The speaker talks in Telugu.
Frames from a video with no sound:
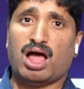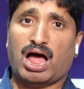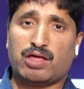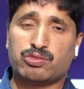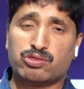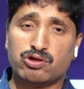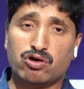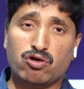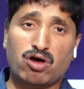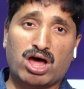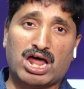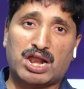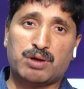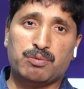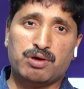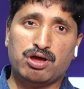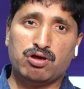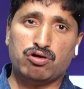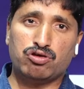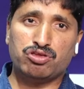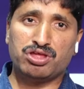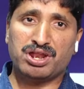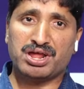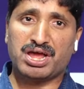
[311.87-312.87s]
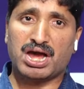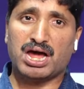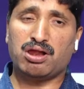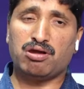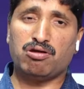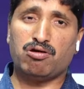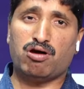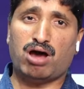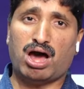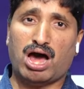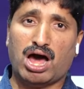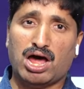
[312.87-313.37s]
అందరూ అరవై రోజుల
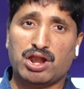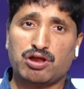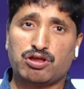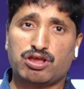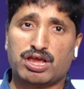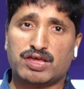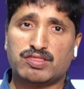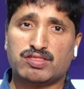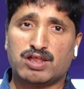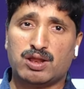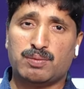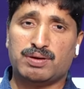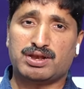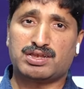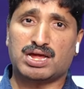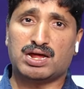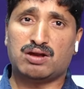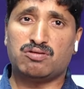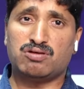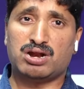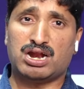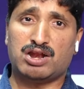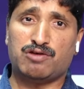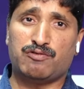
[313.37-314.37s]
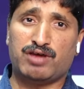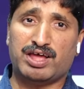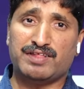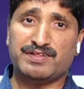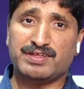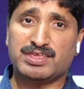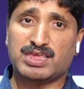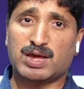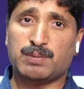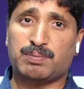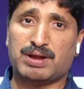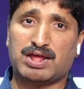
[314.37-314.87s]
కాలంలో ఆరు కేసులు పెట్టారు నన్ను
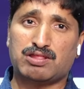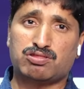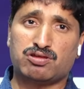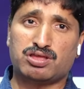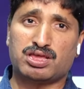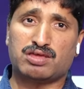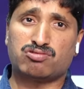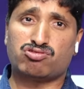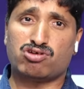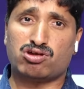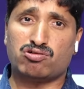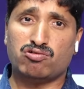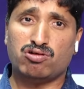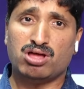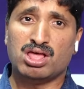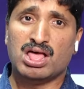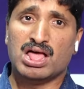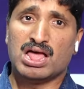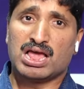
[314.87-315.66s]
వేధించే ప్రయత్నం చేశారు